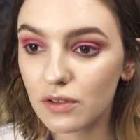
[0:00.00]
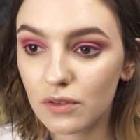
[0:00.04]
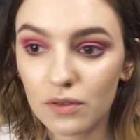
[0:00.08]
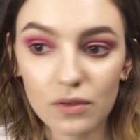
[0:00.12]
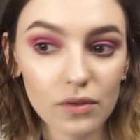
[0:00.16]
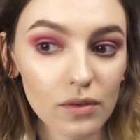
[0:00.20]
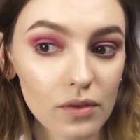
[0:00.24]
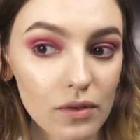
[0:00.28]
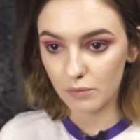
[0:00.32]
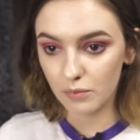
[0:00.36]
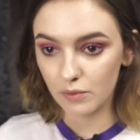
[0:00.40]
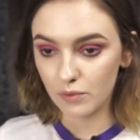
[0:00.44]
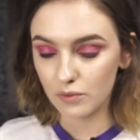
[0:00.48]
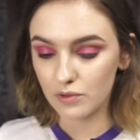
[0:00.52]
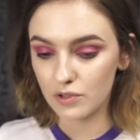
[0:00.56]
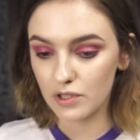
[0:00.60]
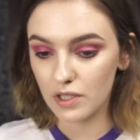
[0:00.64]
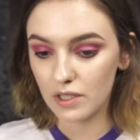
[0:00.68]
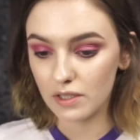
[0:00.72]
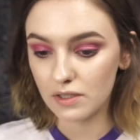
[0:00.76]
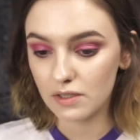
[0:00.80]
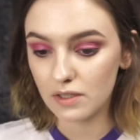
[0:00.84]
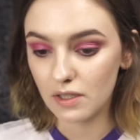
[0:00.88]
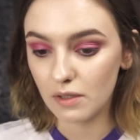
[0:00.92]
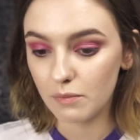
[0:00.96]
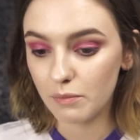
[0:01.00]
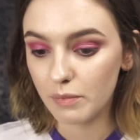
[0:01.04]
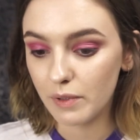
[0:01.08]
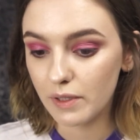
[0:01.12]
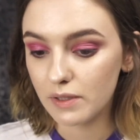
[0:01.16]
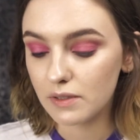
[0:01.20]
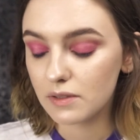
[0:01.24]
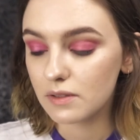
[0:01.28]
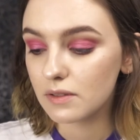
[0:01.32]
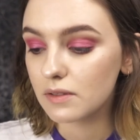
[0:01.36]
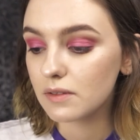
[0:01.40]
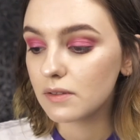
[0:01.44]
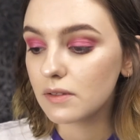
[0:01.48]
но получается
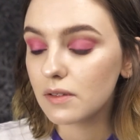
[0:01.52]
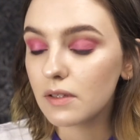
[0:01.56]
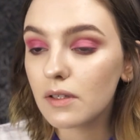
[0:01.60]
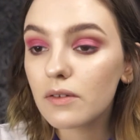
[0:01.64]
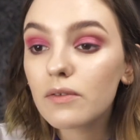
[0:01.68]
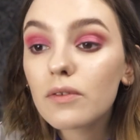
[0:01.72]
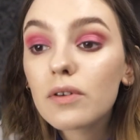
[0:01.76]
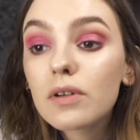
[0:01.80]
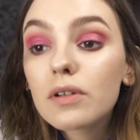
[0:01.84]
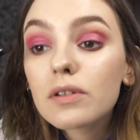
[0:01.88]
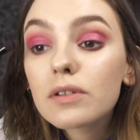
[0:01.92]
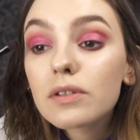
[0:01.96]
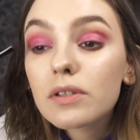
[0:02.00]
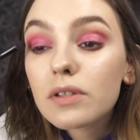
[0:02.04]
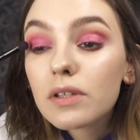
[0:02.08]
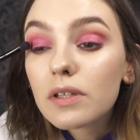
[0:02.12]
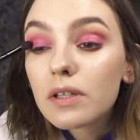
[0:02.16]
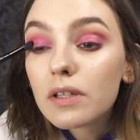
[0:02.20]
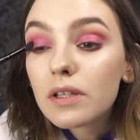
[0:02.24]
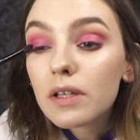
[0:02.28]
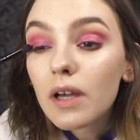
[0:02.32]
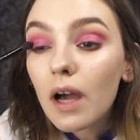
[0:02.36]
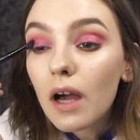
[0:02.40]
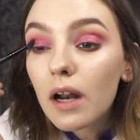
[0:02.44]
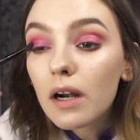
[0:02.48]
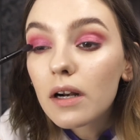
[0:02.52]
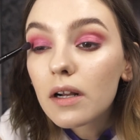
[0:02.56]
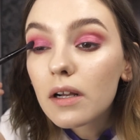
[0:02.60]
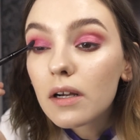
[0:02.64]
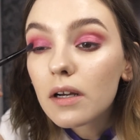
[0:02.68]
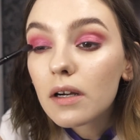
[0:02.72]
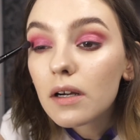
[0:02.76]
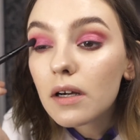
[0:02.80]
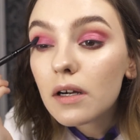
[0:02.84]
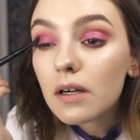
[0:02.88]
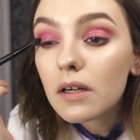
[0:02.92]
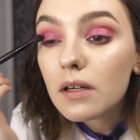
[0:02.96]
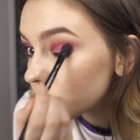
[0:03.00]
опять довольно-таки
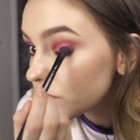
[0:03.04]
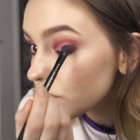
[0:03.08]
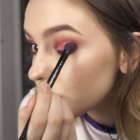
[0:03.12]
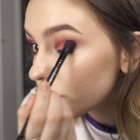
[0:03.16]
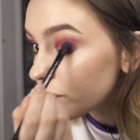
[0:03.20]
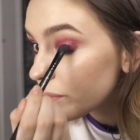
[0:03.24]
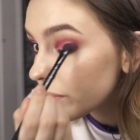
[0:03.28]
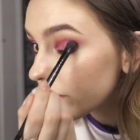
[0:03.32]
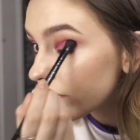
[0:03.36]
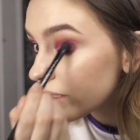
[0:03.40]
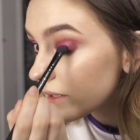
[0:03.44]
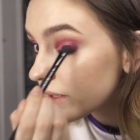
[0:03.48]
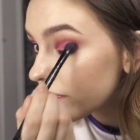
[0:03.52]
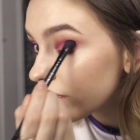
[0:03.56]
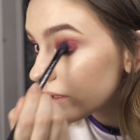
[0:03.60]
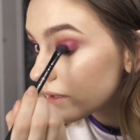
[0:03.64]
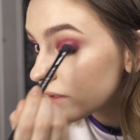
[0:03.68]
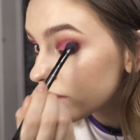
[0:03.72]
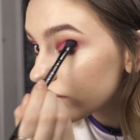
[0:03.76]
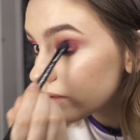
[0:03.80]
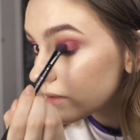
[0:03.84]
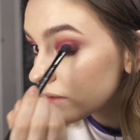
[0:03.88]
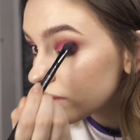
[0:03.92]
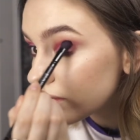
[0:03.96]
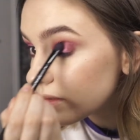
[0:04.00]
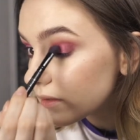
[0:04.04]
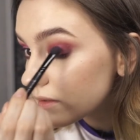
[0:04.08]
ярко. Что поделать?